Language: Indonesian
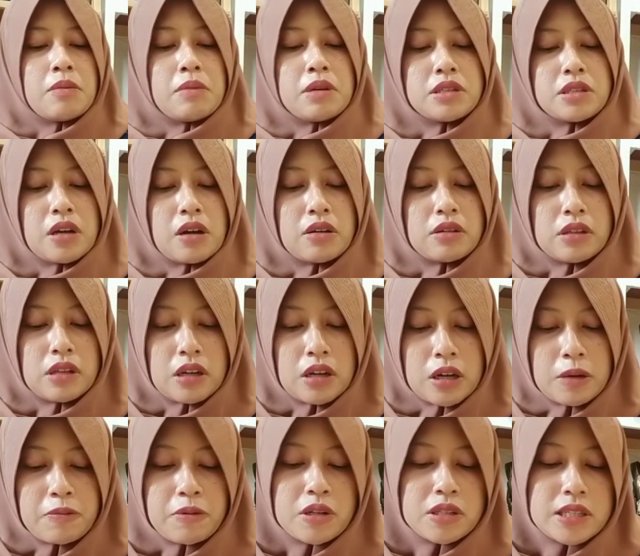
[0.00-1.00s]
Masya
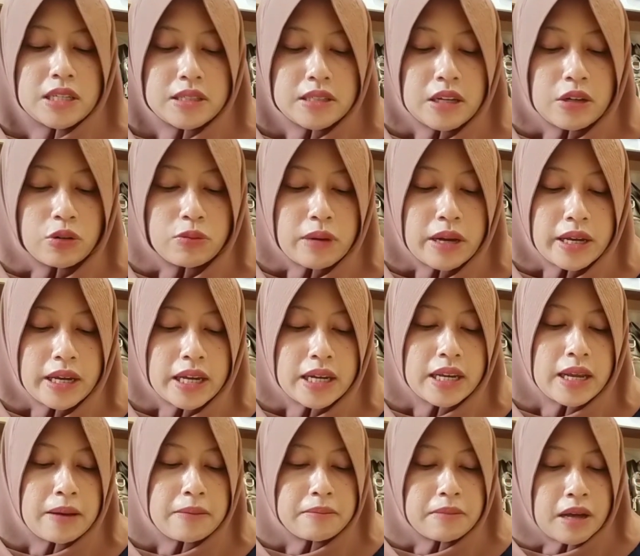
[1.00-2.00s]
Allah prosesnya
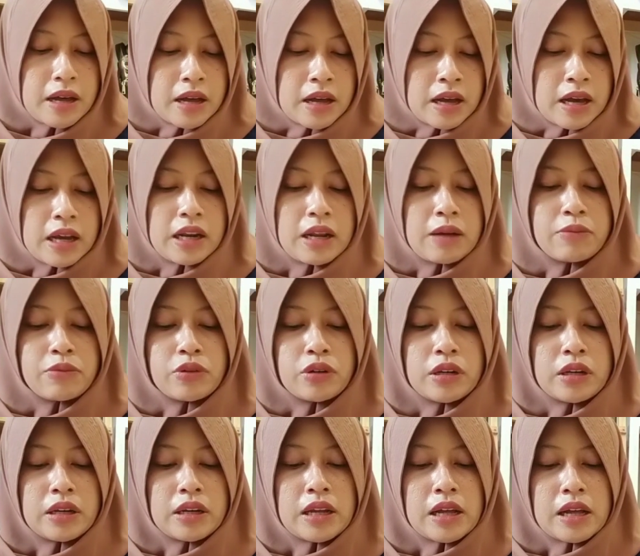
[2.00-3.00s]
lumayan ya mbak,
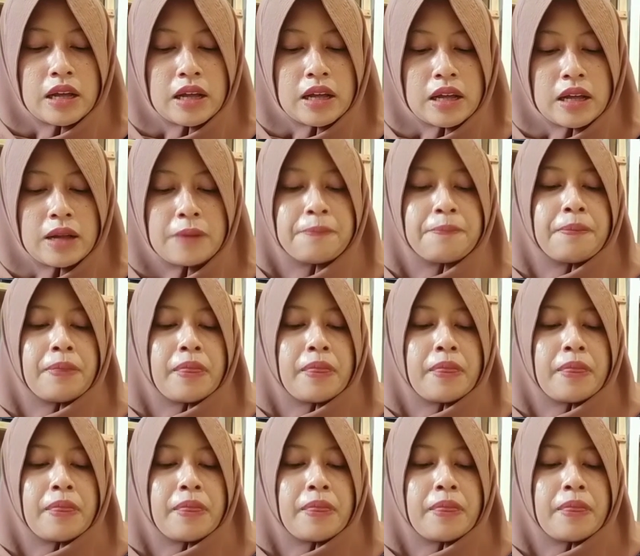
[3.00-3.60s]
Alhamdulillah.